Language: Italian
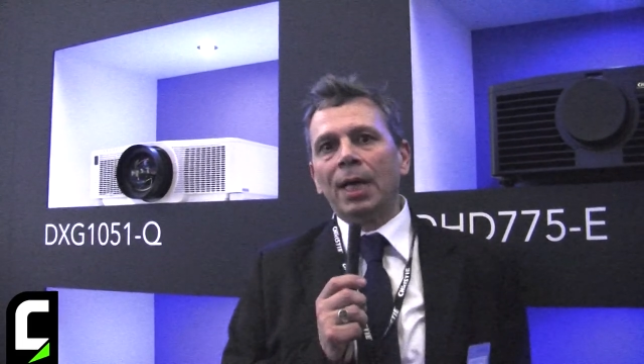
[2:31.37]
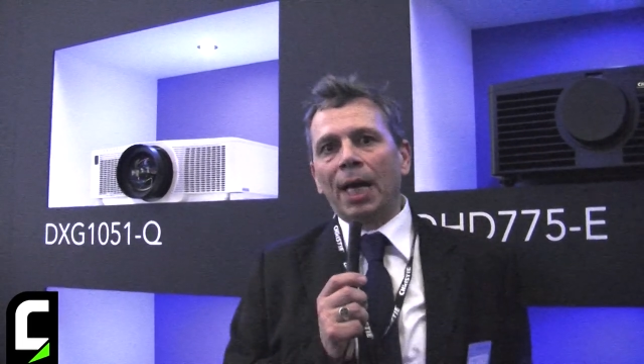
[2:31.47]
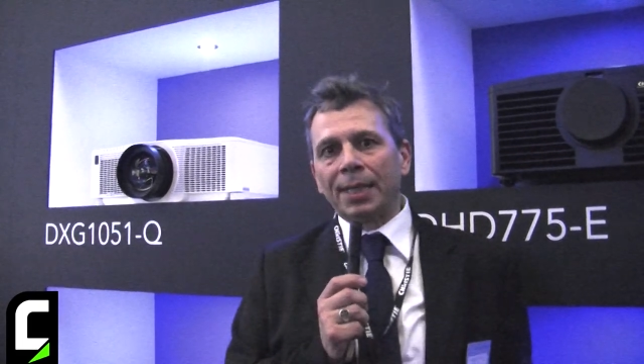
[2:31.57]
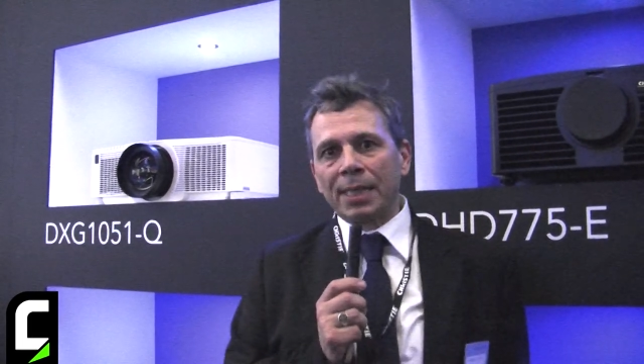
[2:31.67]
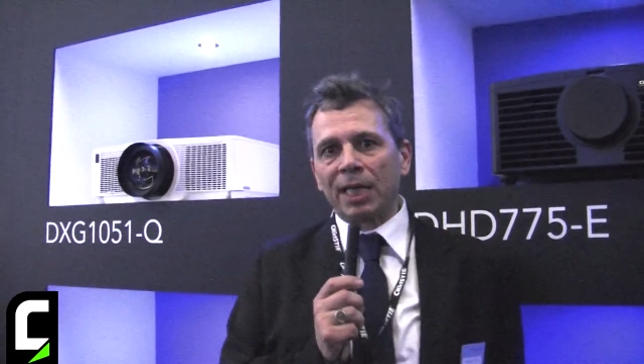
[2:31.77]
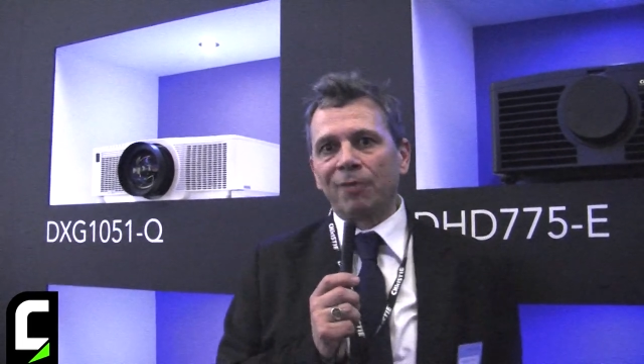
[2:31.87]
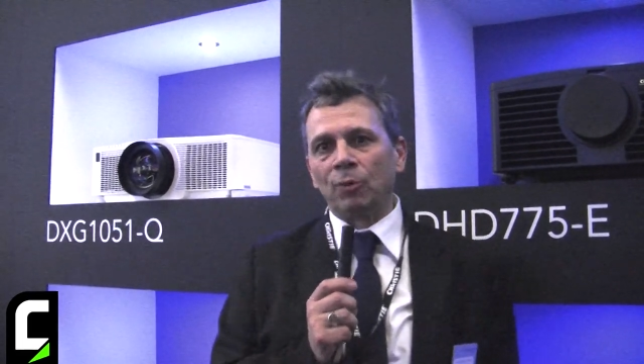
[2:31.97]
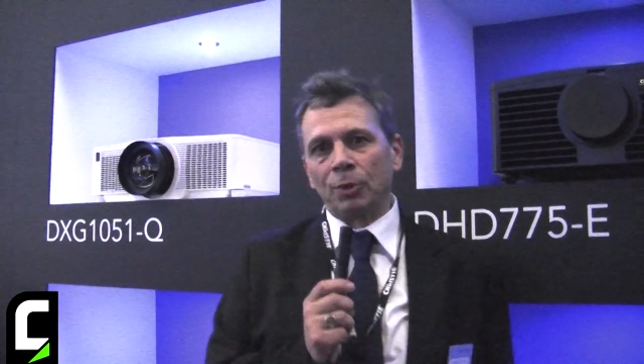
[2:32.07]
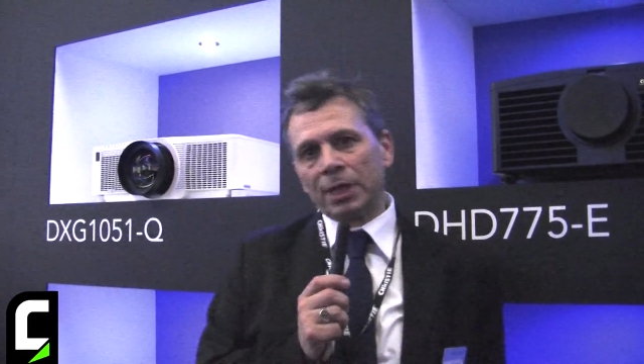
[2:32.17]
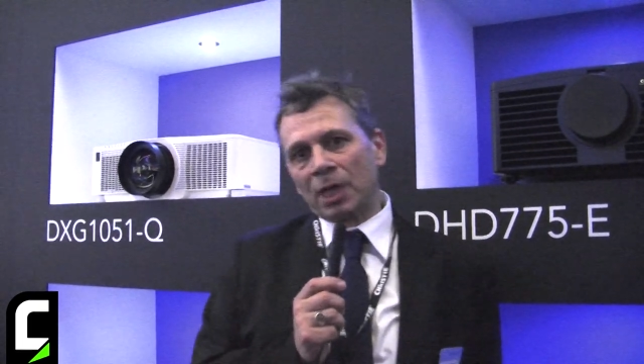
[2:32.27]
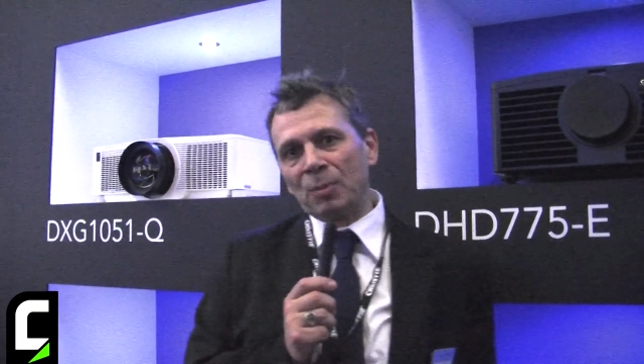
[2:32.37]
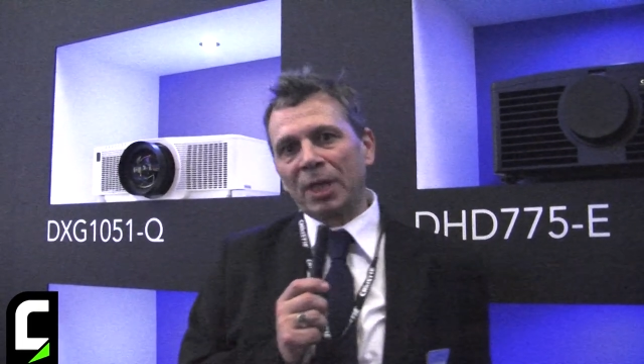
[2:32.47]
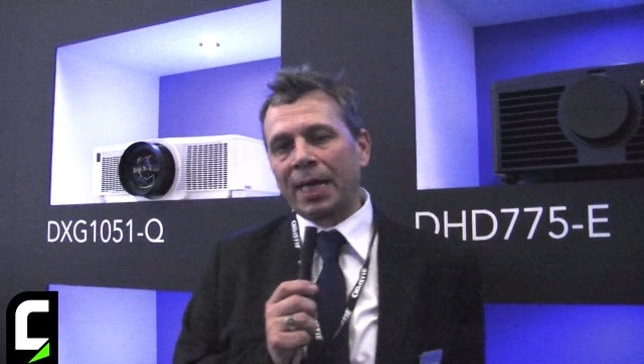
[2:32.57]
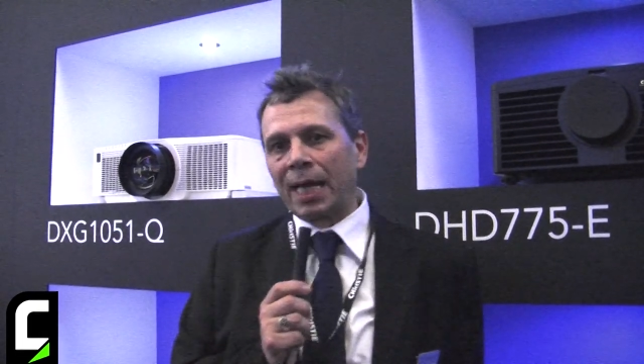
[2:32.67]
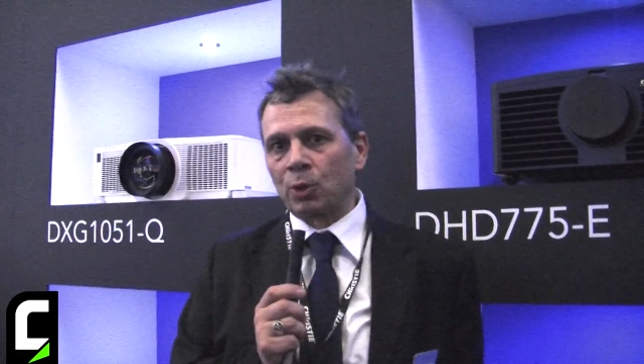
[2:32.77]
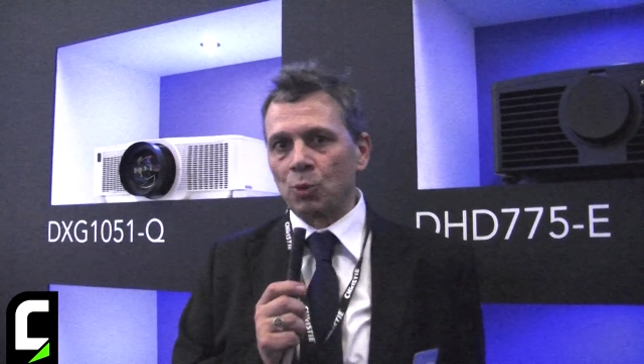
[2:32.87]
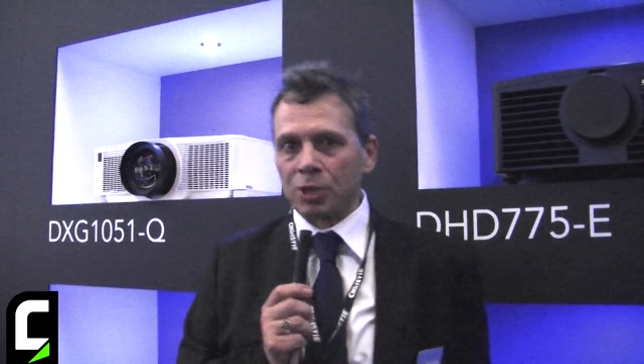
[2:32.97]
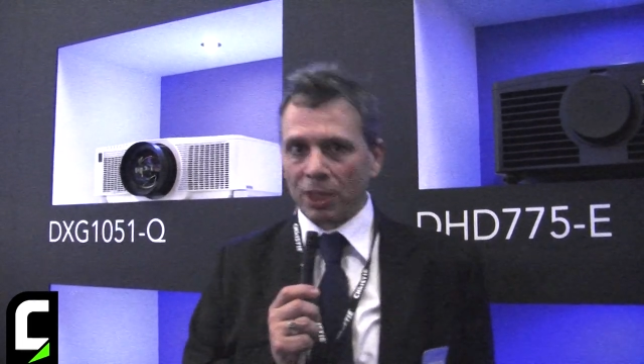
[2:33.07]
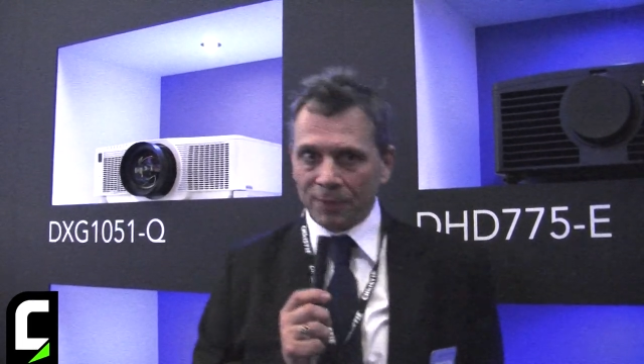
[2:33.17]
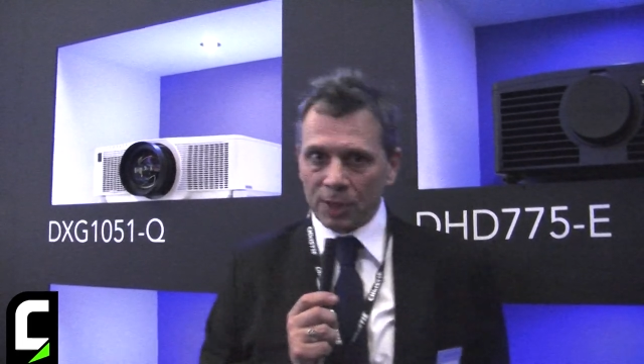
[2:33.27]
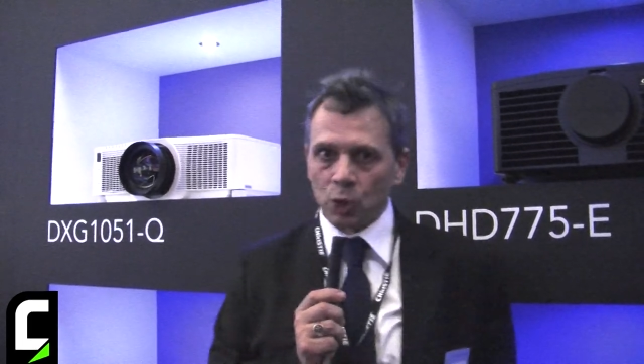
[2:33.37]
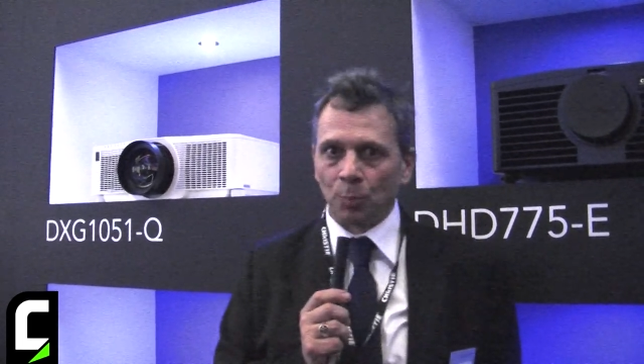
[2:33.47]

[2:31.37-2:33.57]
andare a fornire al mercato un servizio